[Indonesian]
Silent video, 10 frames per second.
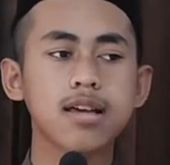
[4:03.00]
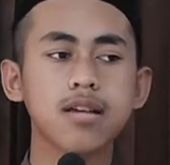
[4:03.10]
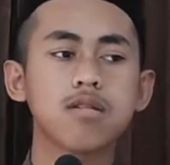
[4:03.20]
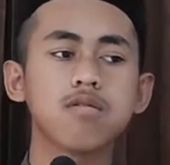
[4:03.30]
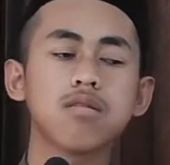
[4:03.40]

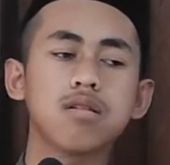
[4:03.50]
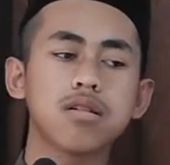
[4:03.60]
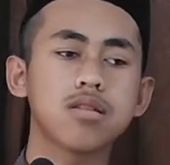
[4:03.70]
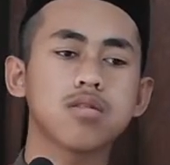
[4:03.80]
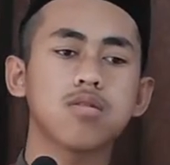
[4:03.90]
wal
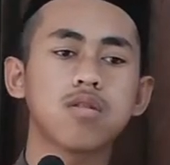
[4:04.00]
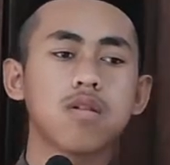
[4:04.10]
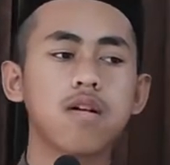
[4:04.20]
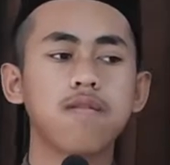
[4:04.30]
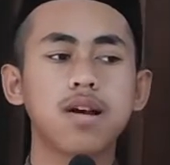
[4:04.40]
wastu
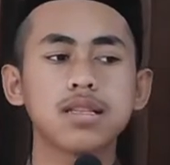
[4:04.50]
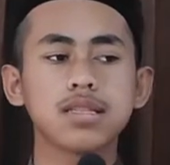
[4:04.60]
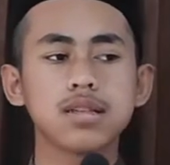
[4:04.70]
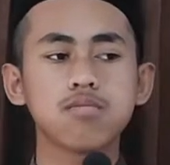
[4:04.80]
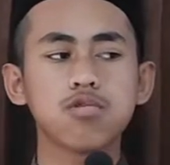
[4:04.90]

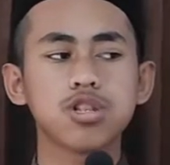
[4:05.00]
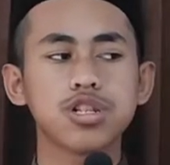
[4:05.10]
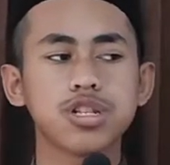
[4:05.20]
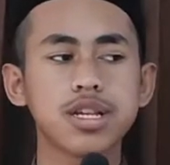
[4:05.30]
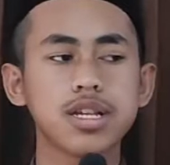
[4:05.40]

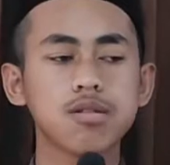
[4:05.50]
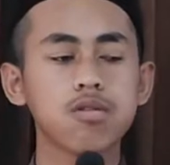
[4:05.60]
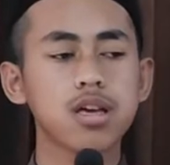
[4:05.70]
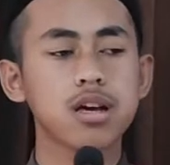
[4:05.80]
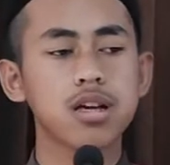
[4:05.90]

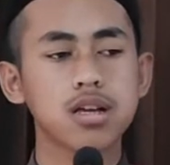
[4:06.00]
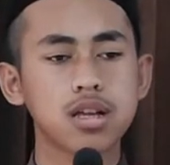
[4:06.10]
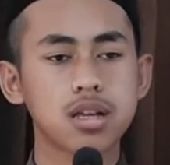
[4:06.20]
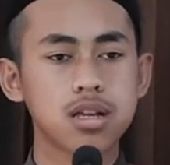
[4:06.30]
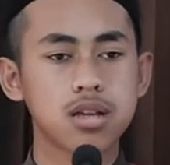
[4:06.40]
mushinu ya.
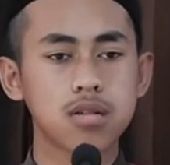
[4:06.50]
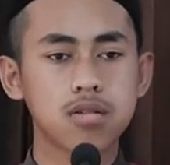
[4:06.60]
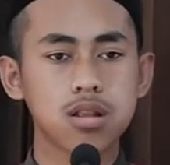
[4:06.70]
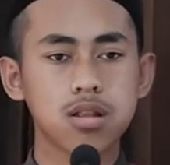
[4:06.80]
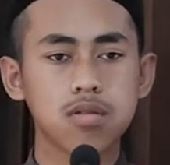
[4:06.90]

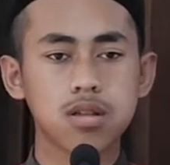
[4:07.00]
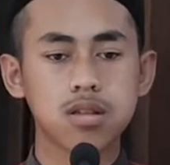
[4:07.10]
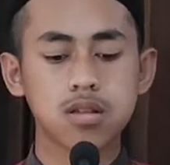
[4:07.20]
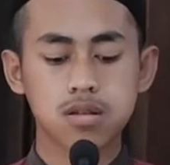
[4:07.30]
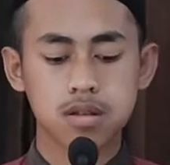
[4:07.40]
Itu
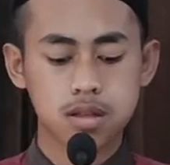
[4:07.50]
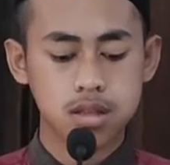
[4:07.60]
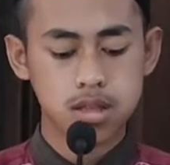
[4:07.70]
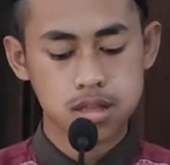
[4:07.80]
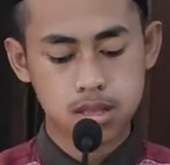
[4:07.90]
makrot huruf
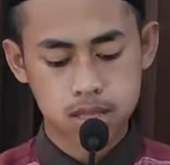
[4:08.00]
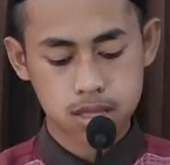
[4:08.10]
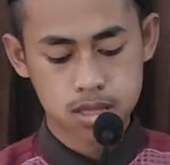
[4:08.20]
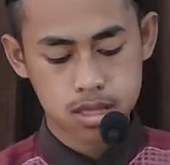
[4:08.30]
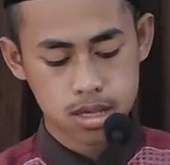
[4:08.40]
ya. Sekarang
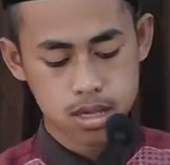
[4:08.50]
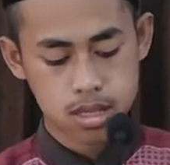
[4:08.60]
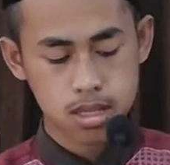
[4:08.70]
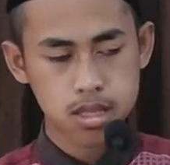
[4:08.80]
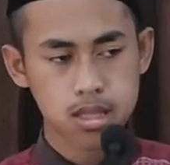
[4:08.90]
sebutkan
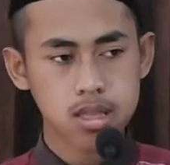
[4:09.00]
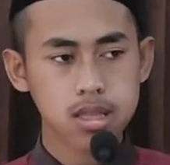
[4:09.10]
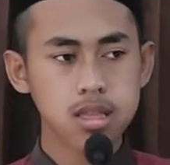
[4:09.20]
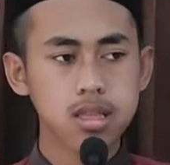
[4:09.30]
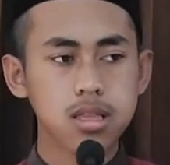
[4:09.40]
sifat
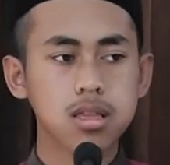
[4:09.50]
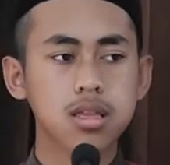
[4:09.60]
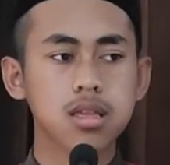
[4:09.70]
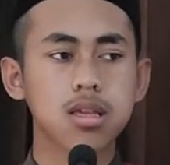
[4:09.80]
huruf ya.